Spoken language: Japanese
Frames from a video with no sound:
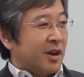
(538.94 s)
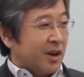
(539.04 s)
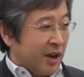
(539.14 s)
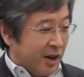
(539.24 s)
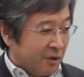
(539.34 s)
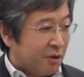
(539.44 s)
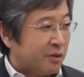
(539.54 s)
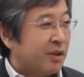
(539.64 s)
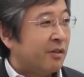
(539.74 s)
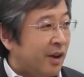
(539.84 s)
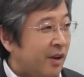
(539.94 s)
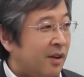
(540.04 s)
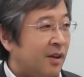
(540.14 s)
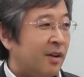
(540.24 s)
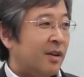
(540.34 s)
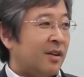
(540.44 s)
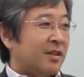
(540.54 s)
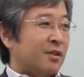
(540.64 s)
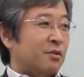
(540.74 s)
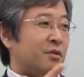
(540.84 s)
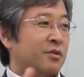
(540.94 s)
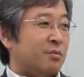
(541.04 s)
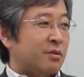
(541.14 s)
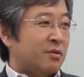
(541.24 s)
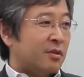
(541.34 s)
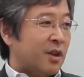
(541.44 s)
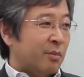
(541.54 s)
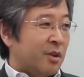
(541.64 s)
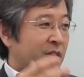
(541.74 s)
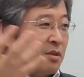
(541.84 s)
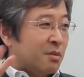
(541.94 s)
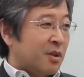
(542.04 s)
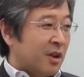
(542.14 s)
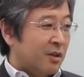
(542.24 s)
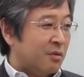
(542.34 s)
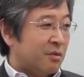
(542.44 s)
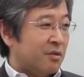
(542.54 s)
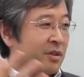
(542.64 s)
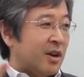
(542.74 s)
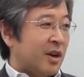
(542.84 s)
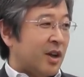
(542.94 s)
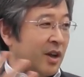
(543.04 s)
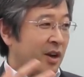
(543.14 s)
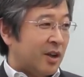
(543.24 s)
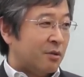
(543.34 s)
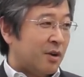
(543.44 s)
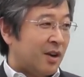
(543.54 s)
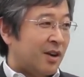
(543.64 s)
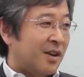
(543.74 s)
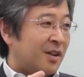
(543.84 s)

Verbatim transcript: いかなきゃいけないですよね。そういうチームを作るために機構転用要求していかなきゃいけないとか、